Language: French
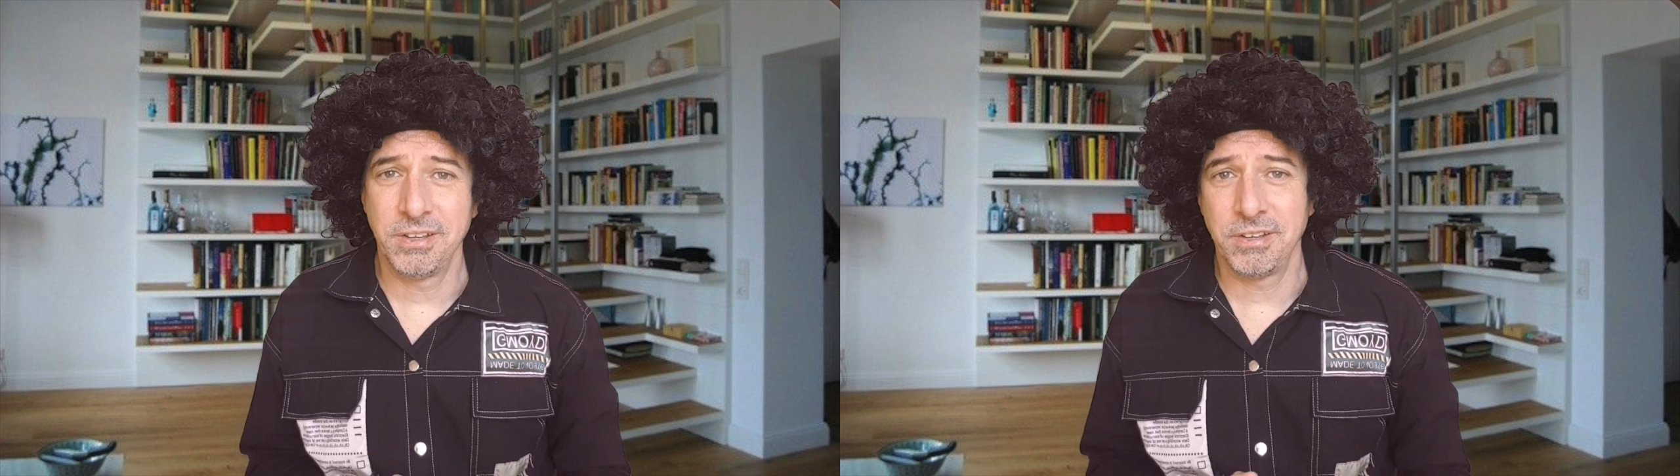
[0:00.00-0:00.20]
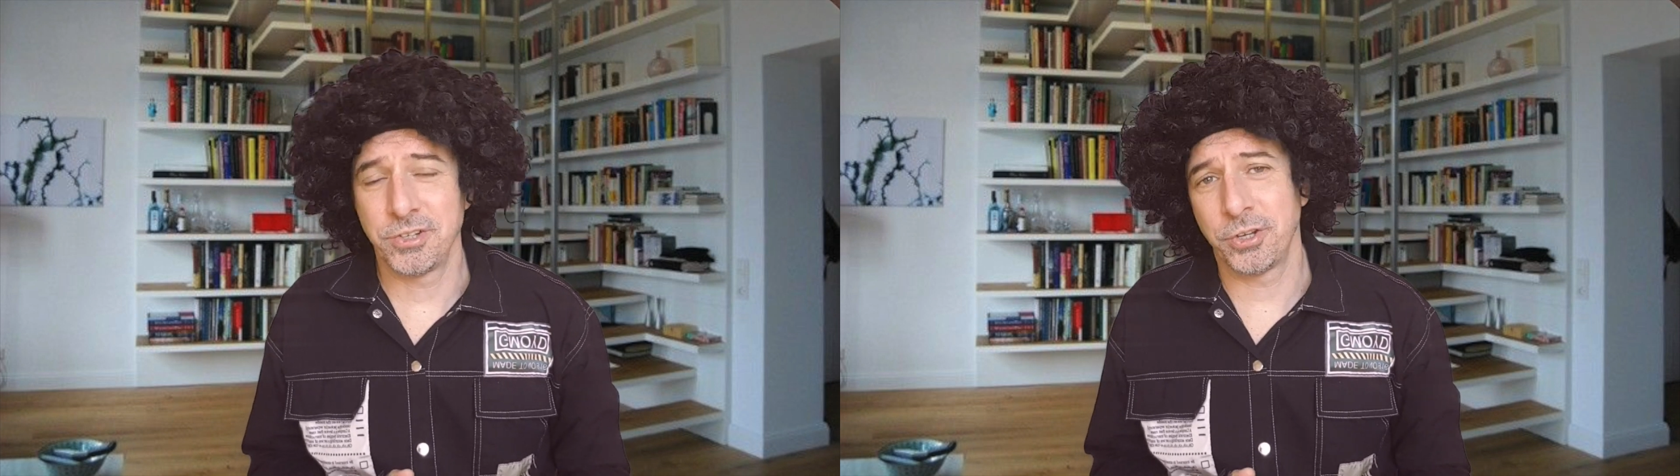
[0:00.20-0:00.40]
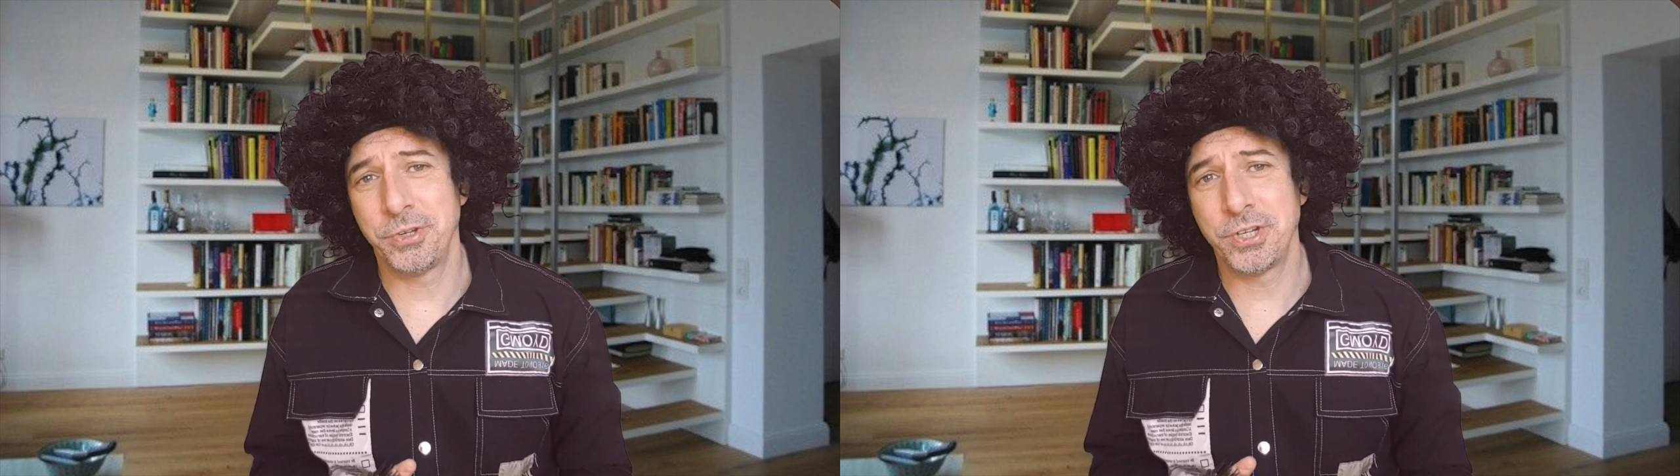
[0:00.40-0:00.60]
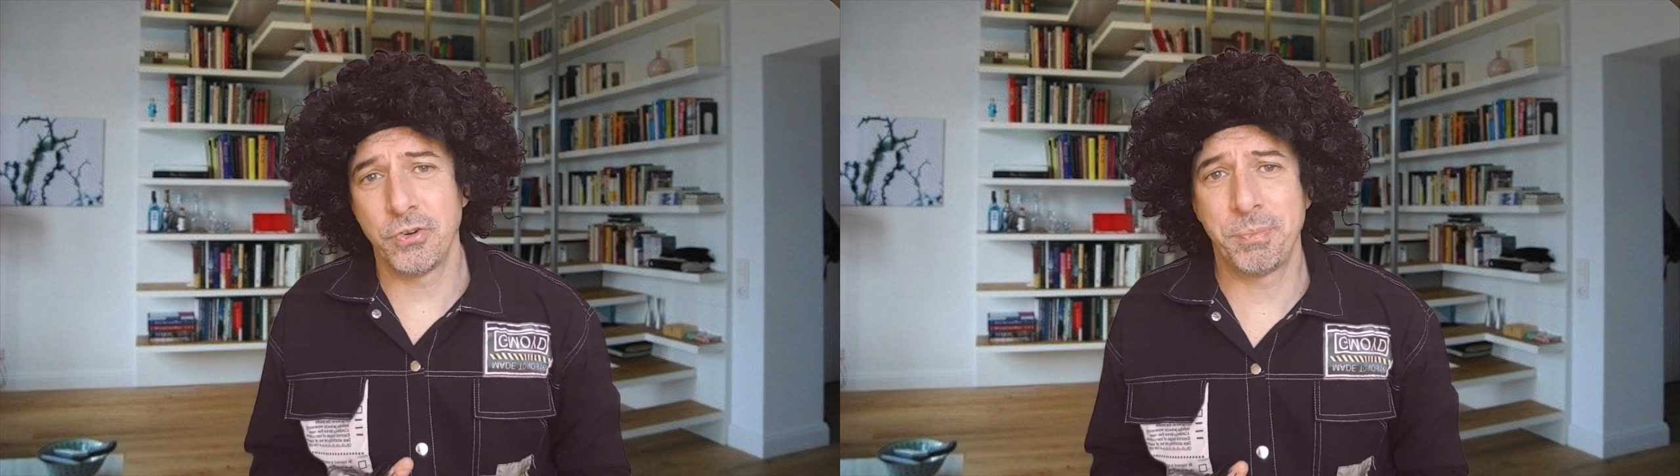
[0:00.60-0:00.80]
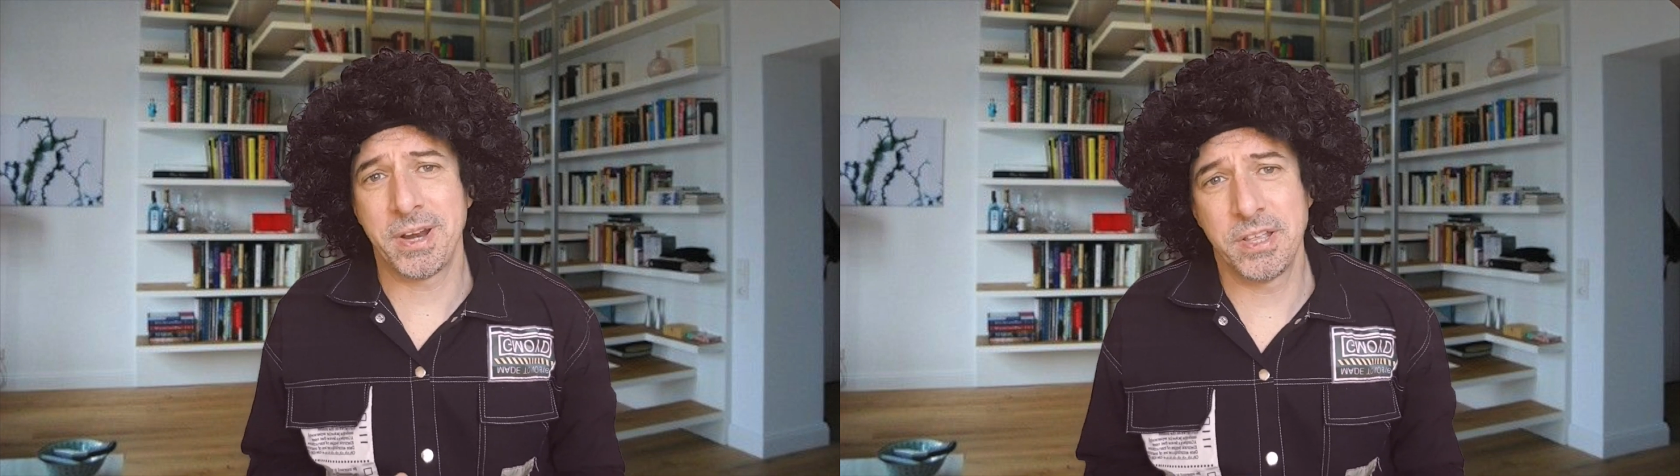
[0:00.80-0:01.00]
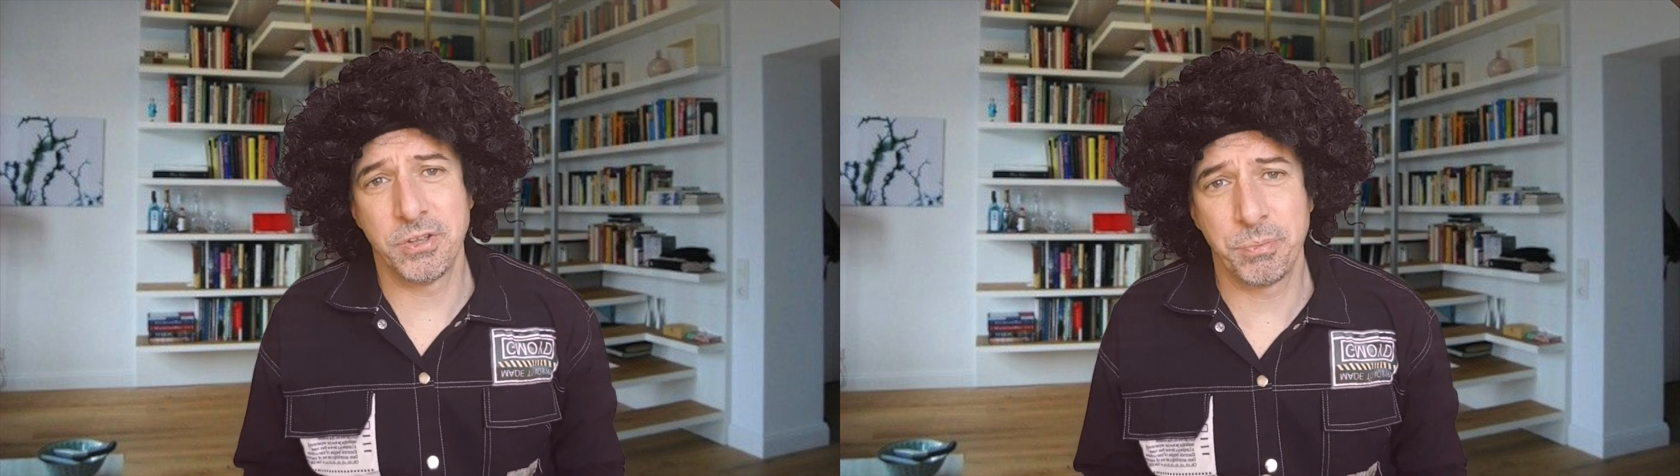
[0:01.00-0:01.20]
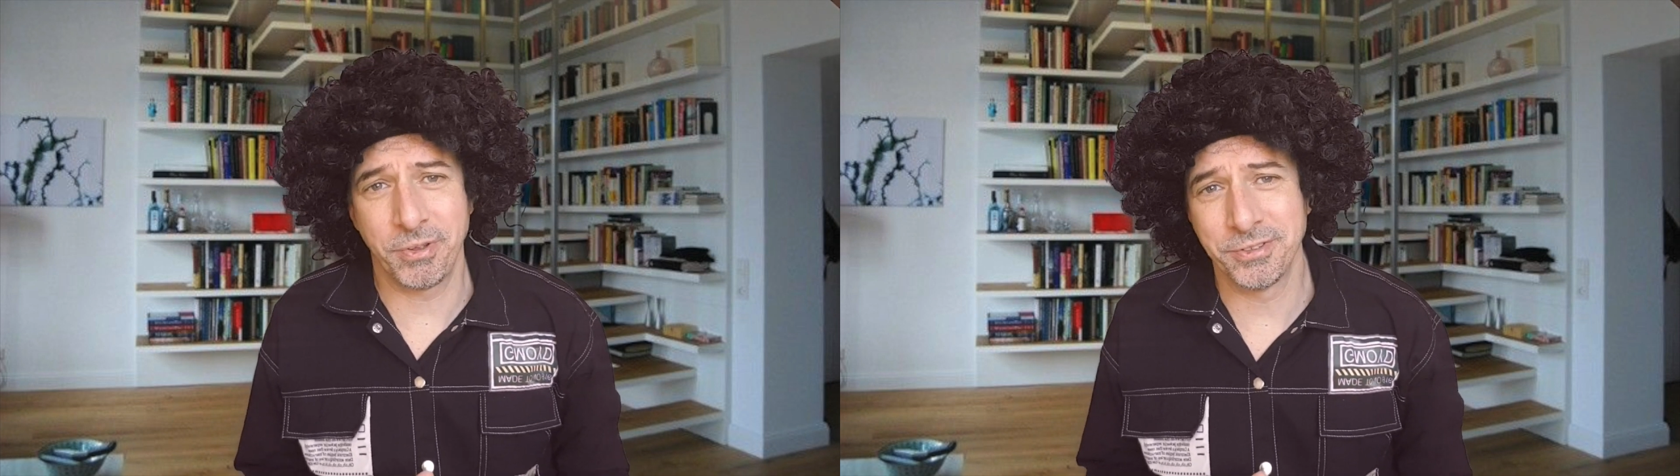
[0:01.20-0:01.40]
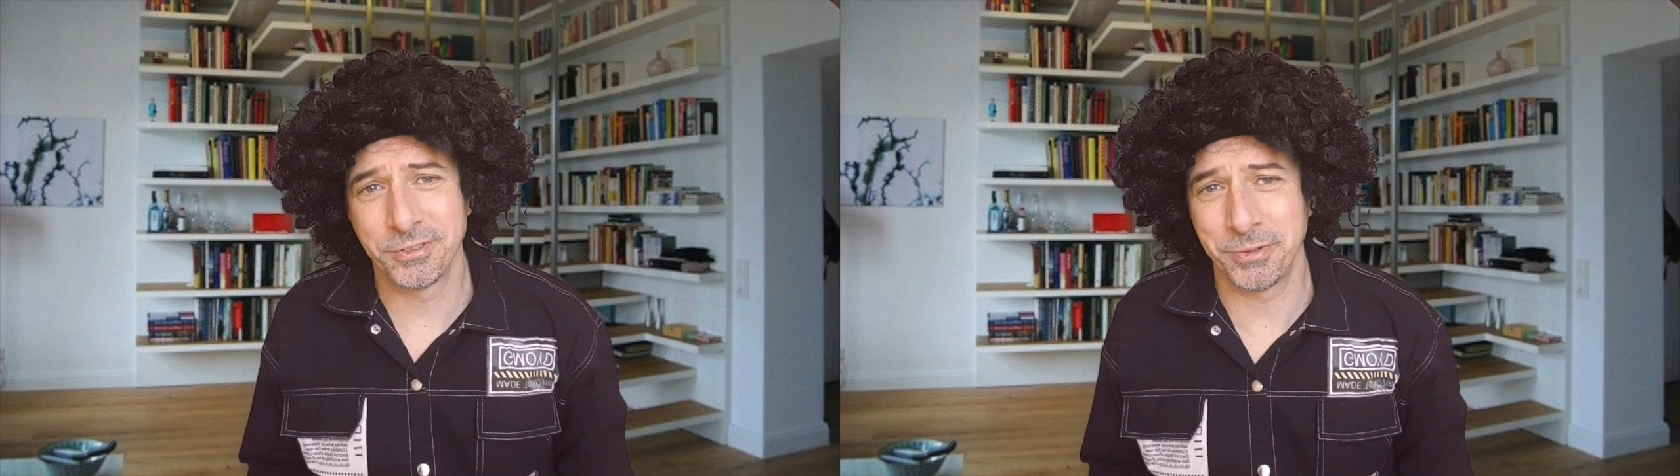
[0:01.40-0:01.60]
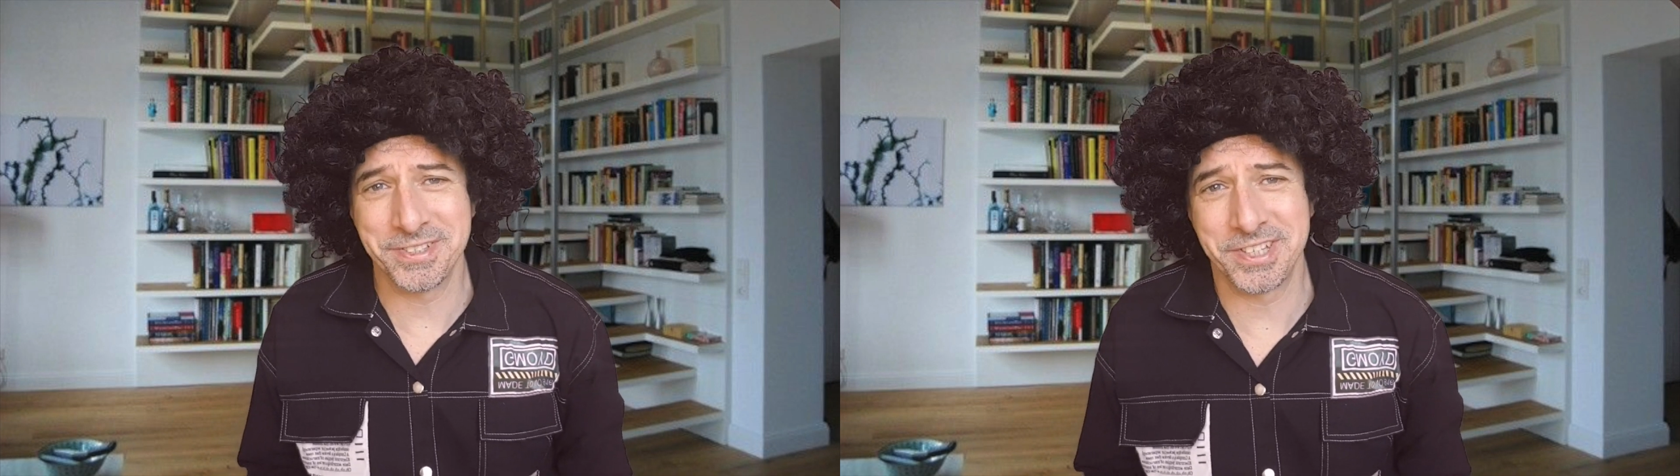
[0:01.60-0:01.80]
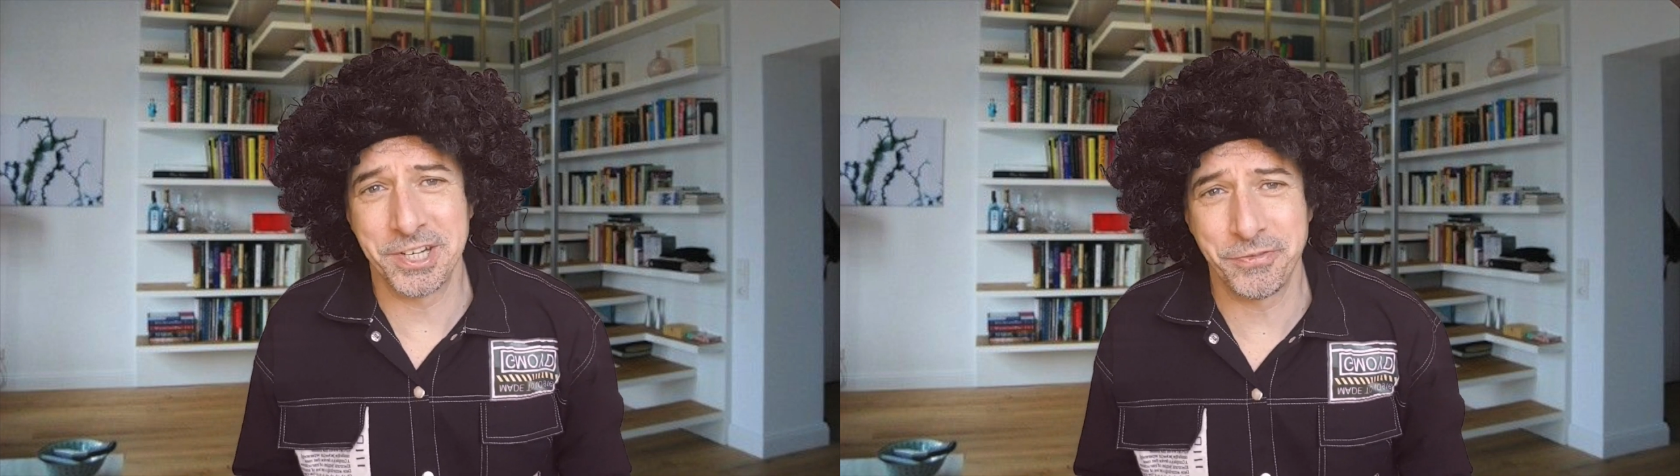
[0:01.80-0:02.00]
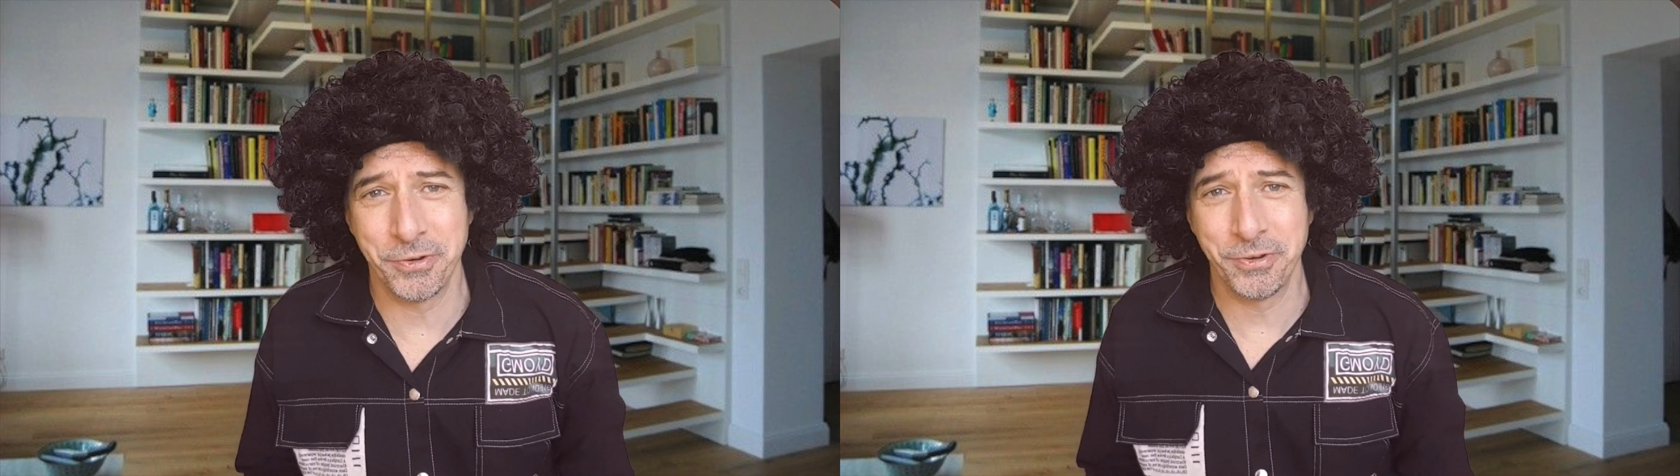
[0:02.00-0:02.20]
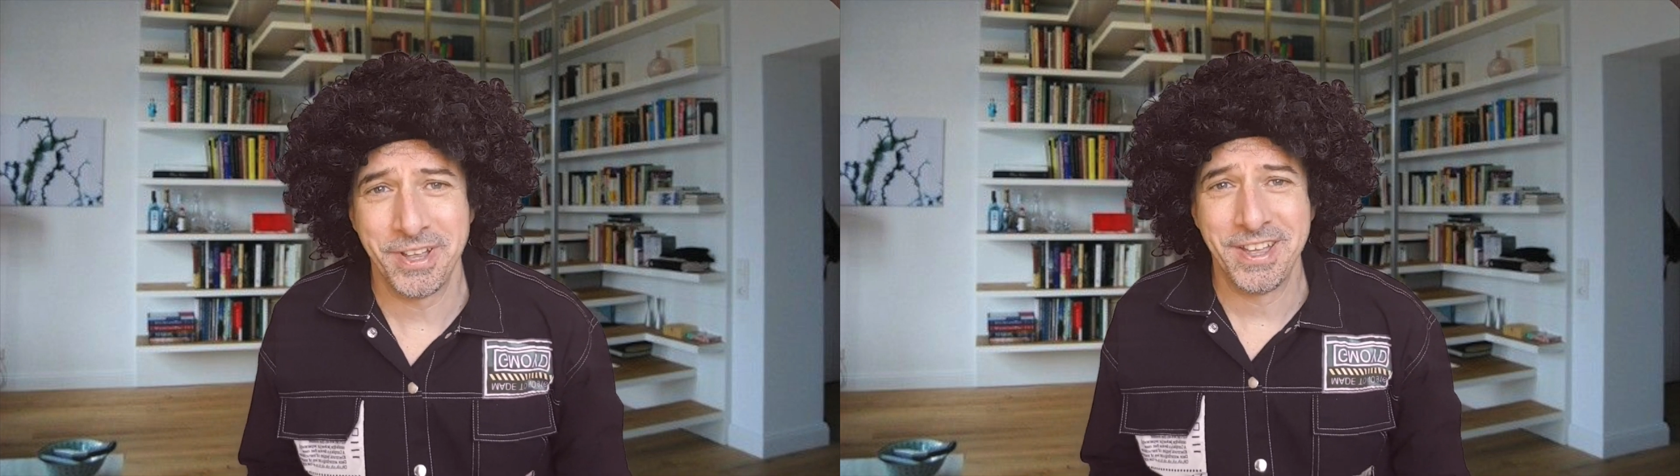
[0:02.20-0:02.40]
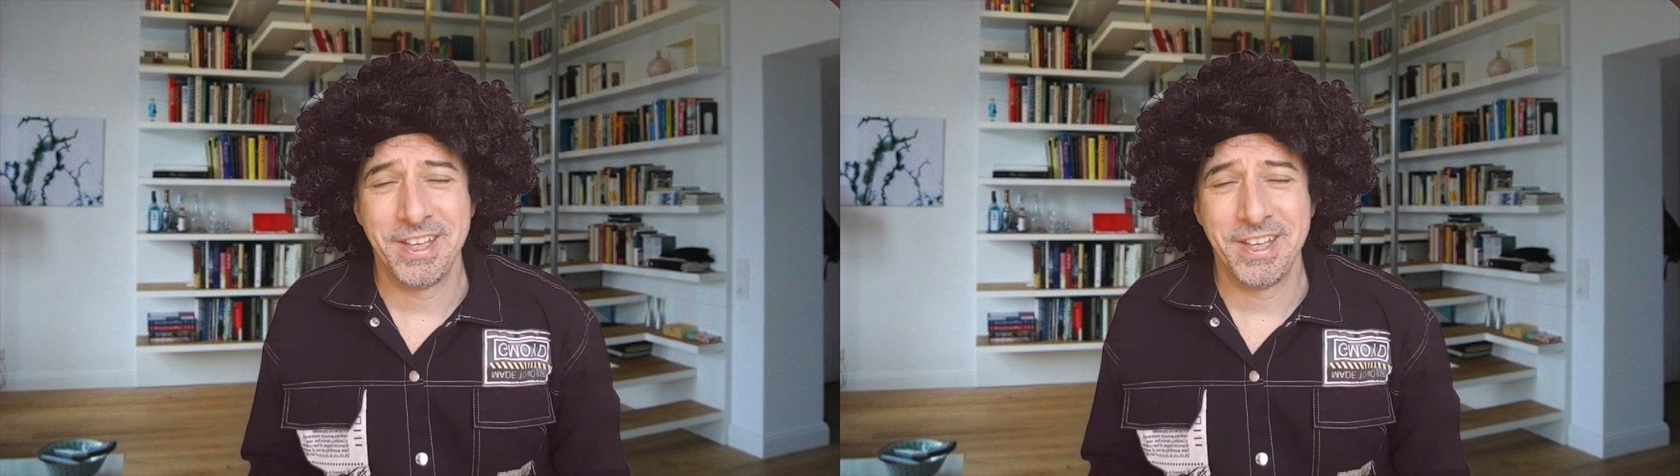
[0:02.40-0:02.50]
Aujourd'hui, je vais vous parler de prendre soin de ses cheveux